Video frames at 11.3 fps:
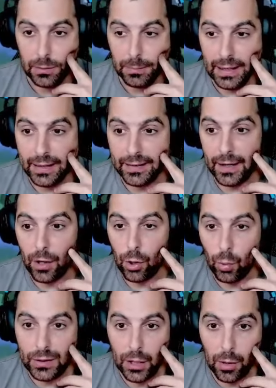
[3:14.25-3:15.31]
¿Vale? Tenerlo en
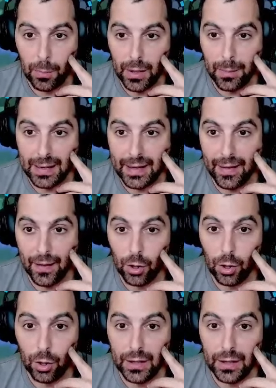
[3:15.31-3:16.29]
cuenta, no pone marca del ojo.